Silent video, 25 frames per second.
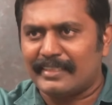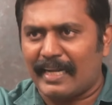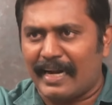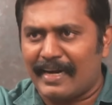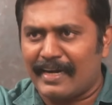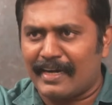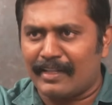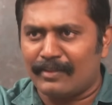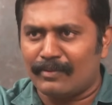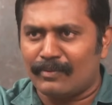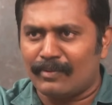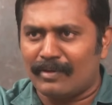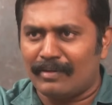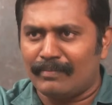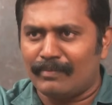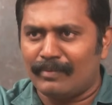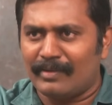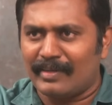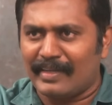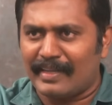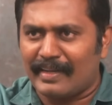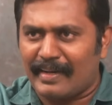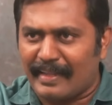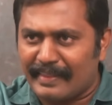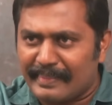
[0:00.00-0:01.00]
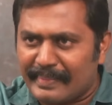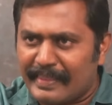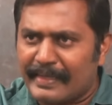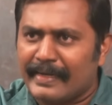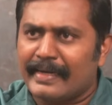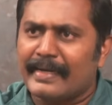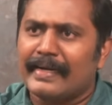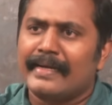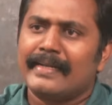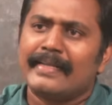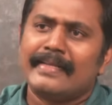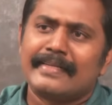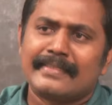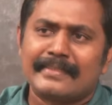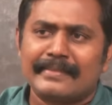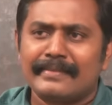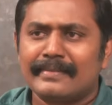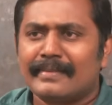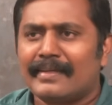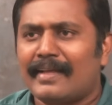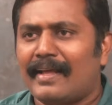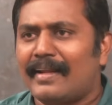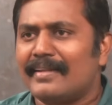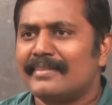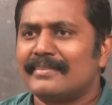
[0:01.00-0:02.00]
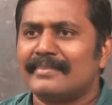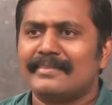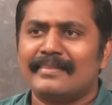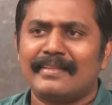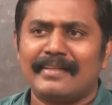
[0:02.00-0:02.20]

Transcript: சாட்டை துறைமுருகன் ரத்த கண்ணீர் சிந்தினாலும்